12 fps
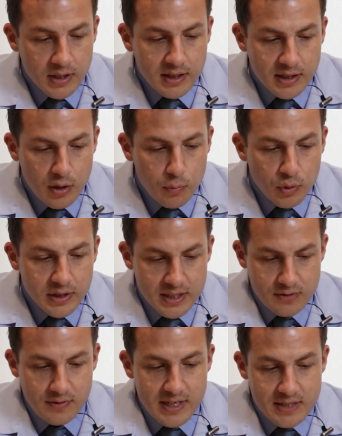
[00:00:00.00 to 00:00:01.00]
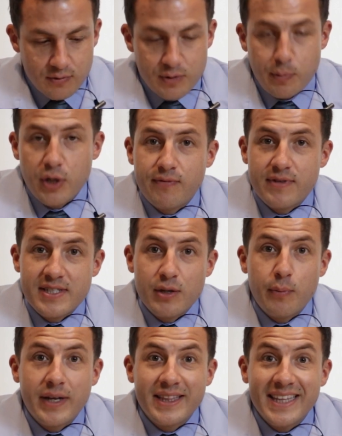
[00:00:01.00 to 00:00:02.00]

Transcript: Então muitas vezes você fazer uma